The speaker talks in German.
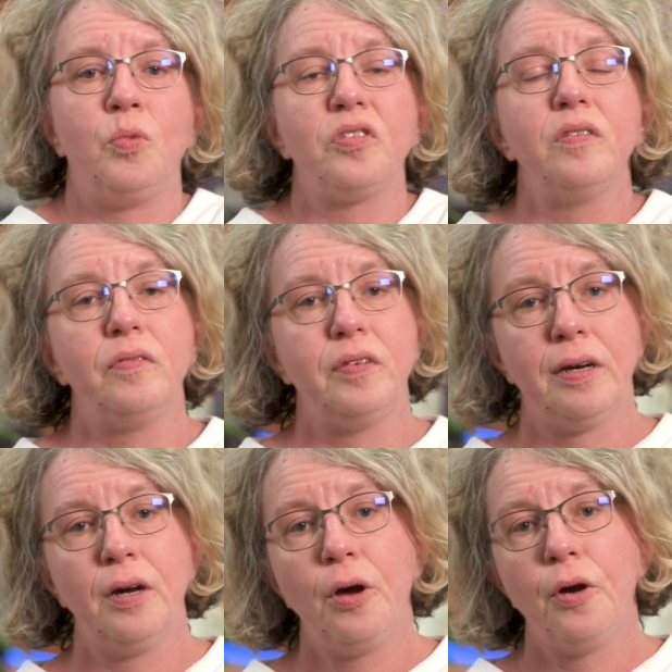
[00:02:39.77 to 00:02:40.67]
müssen
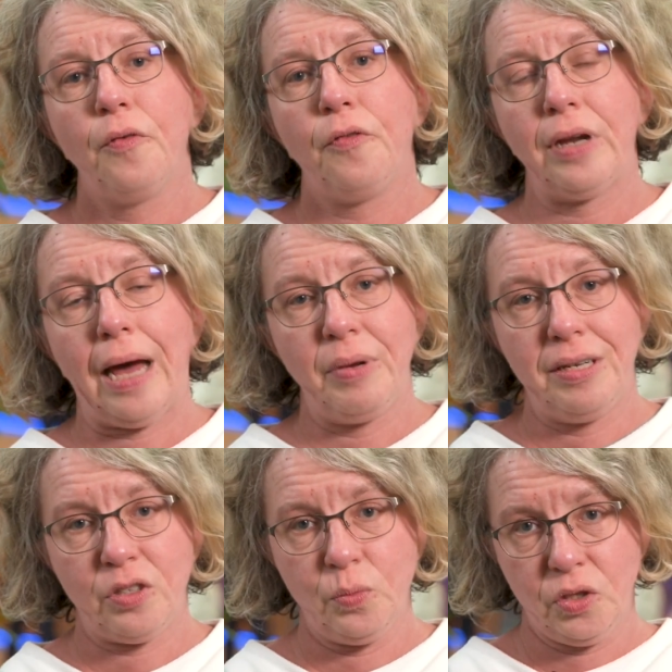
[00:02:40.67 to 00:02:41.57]
wir von
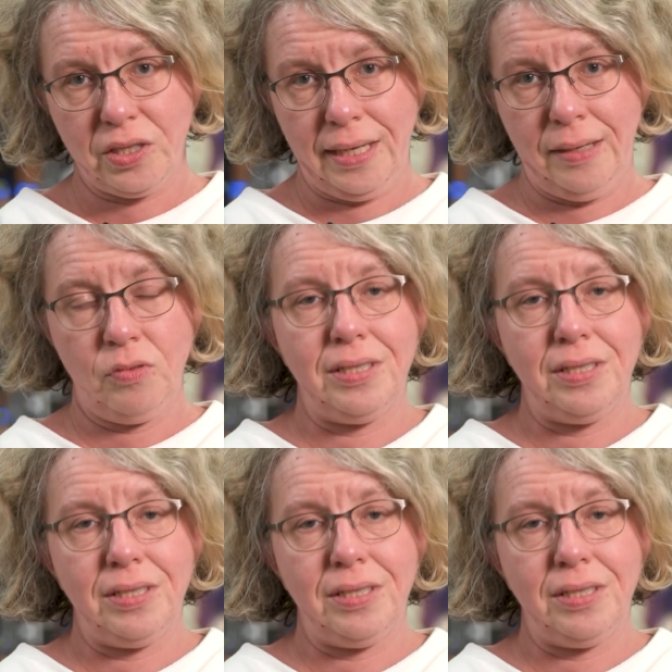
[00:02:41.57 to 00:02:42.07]
Abelismus reden.